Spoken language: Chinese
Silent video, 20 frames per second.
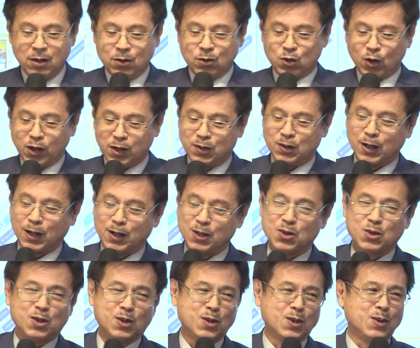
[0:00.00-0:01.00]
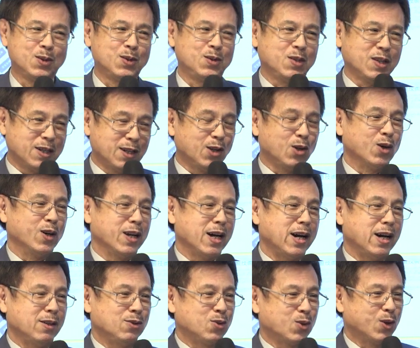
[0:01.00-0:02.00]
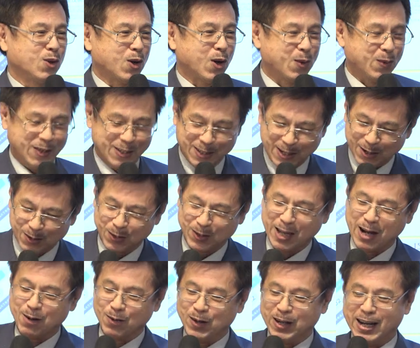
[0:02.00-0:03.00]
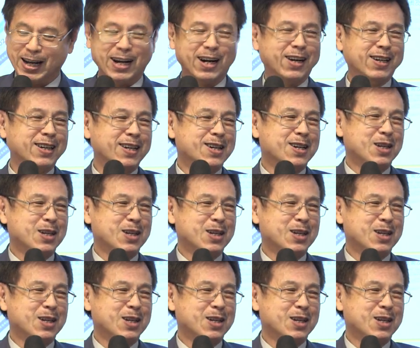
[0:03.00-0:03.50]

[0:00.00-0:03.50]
所以这个是真的有赖说我们政府单位哈，